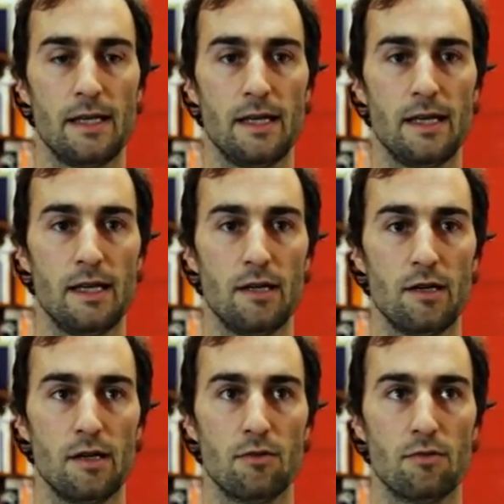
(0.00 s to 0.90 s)

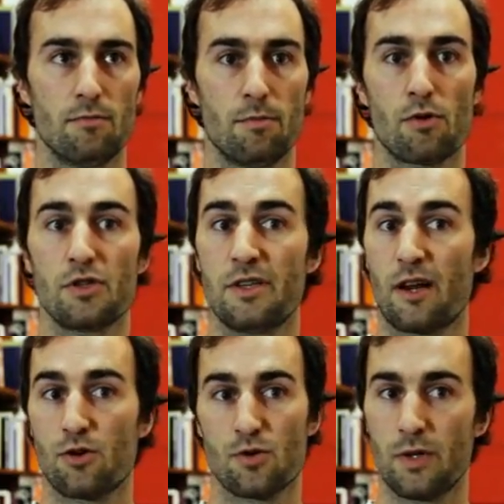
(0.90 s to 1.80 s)
y un poco sin
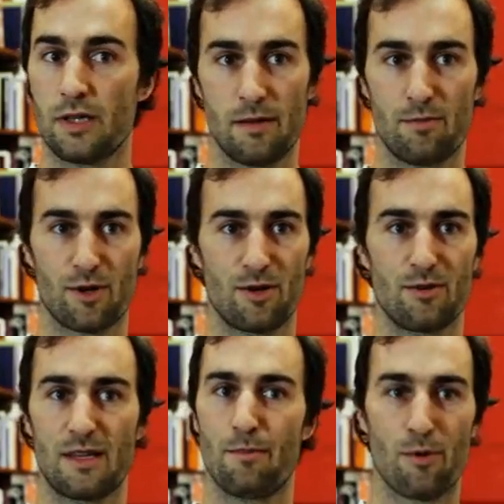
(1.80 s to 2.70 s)
darnos cuenta, porque
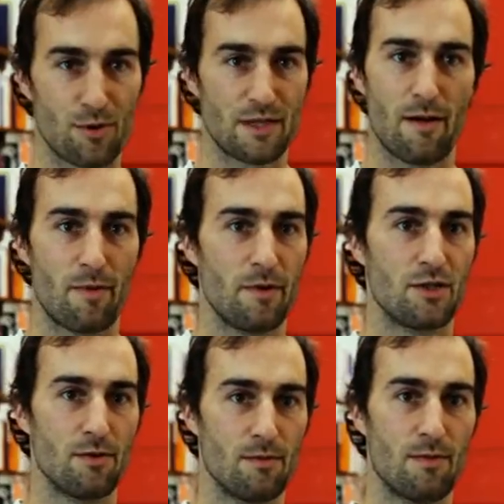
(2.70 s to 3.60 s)
tampoco estaba
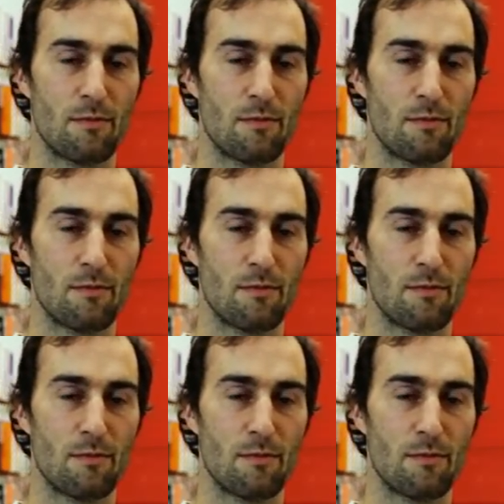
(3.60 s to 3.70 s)
previsto,